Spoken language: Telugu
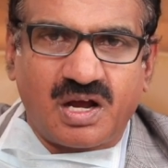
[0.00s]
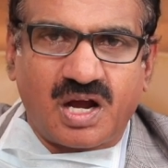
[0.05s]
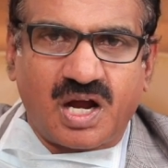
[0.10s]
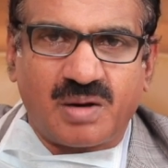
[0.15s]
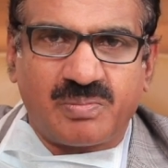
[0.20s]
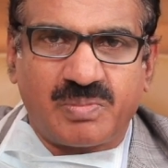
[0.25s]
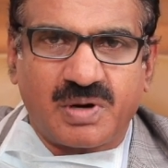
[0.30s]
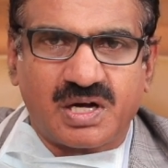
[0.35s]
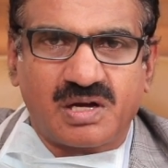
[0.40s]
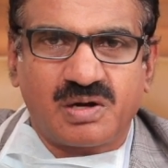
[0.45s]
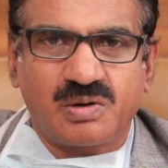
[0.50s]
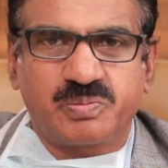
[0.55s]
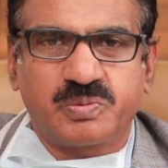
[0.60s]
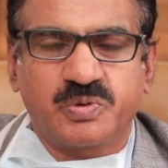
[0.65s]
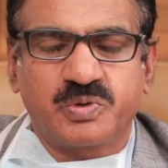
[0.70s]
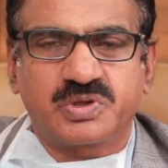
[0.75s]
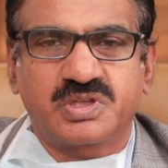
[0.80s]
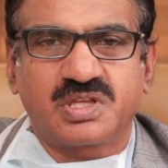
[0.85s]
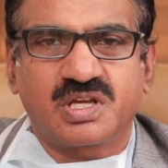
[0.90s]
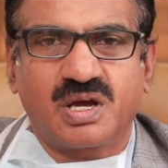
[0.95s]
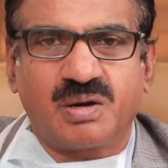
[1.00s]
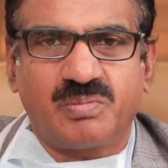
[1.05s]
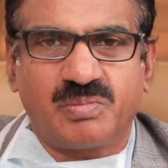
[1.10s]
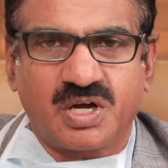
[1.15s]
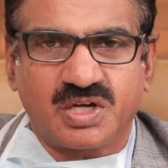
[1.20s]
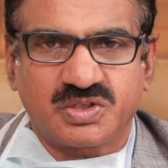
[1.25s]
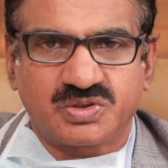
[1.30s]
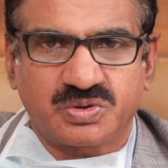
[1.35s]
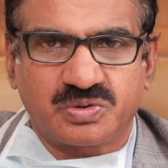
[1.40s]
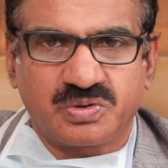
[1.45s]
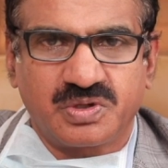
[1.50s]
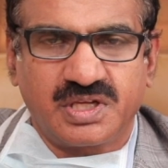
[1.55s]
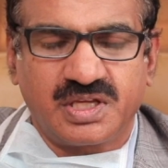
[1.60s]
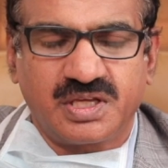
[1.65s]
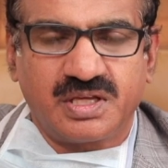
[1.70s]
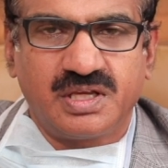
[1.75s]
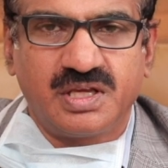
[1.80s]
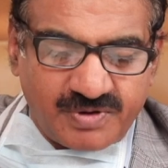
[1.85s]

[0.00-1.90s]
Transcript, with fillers: ఆ బట్టలు పూర్తిగా మార్చుకొని